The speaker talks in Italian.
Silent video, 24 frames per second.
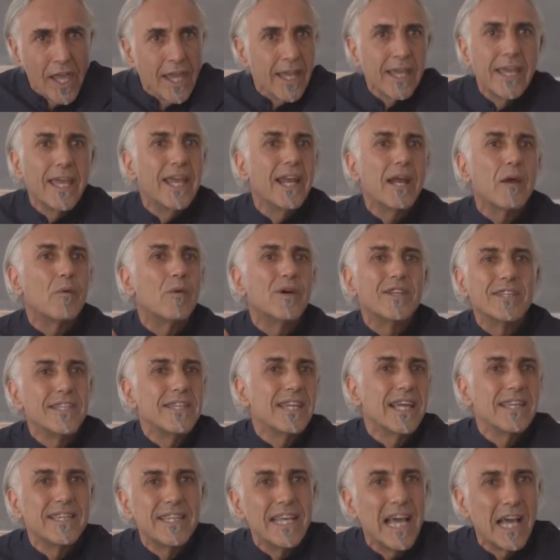che la
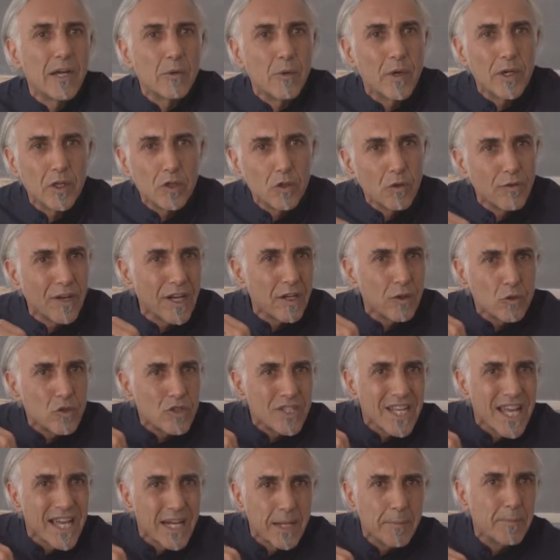quantità di acqua che dovranno
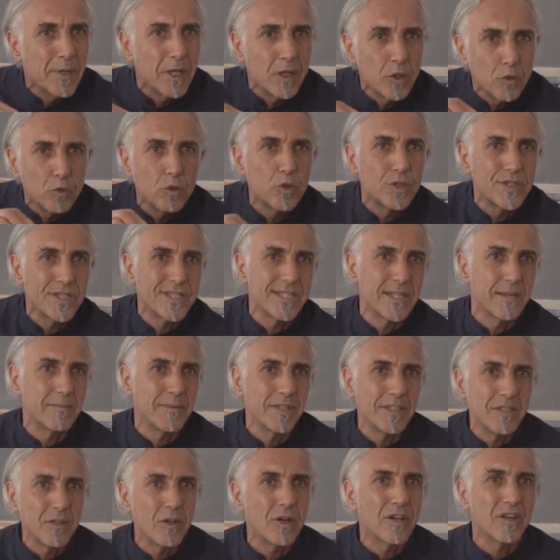usare per il tuo sistema
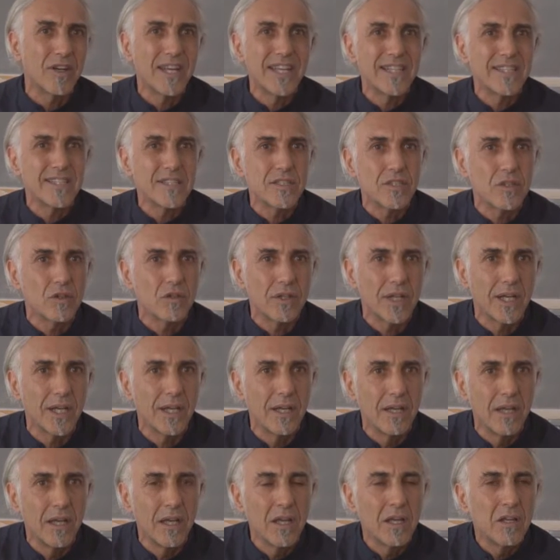di
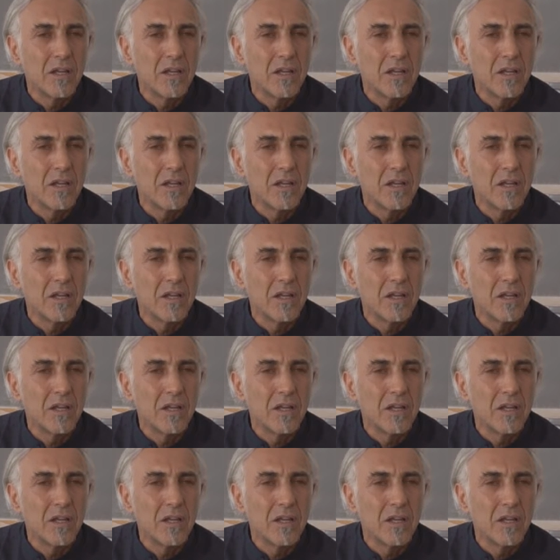irrigazione.